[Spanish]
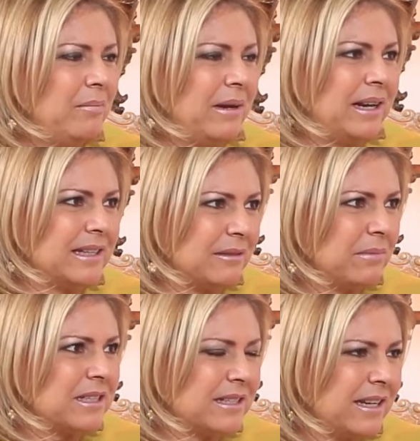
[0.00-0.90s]
para las
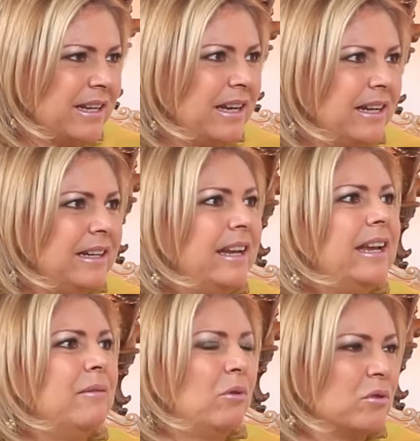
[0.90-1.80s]
empresas que quieren
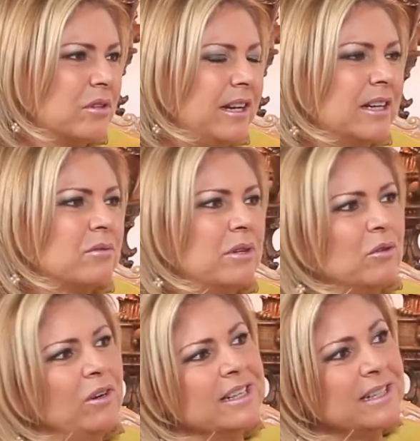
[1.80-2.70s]
evolucionar, sobre
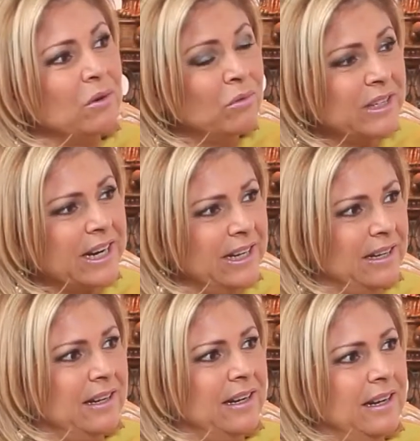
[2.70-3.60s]
todo en la segunda
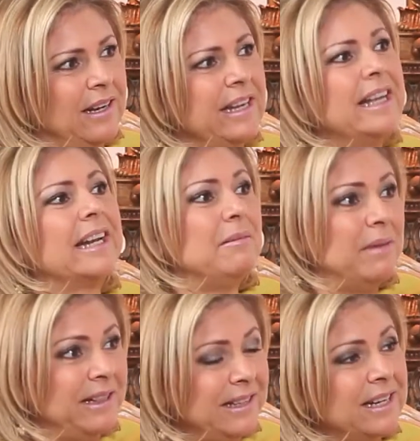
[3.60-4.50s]
generación. Y
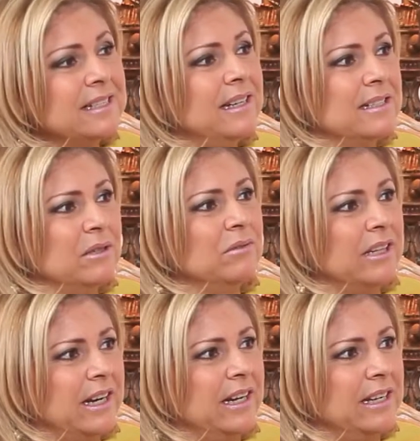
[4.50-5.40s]
reinventarse en la
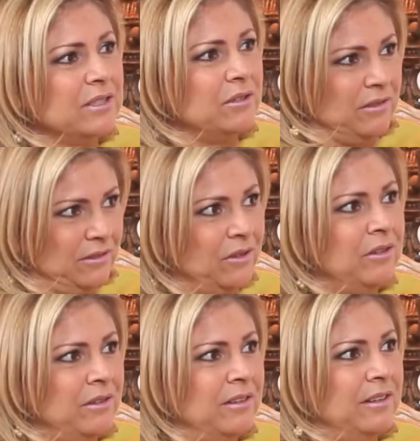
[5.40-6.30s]
segunda generación,
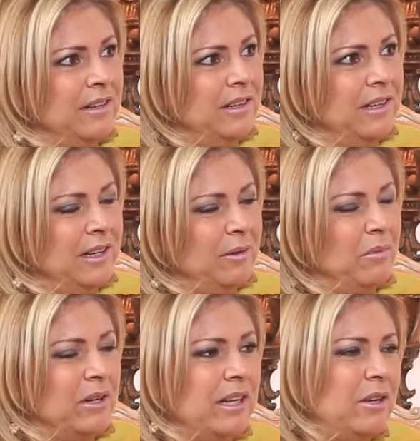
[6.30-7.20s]
¿no?
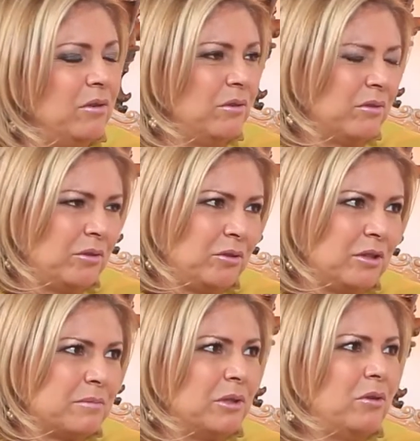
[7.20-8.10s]
Porque digo, con todo
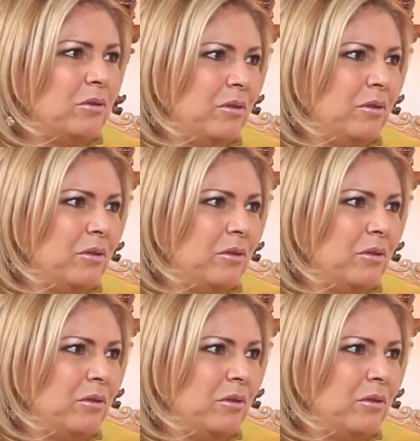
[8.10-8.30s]
respeto,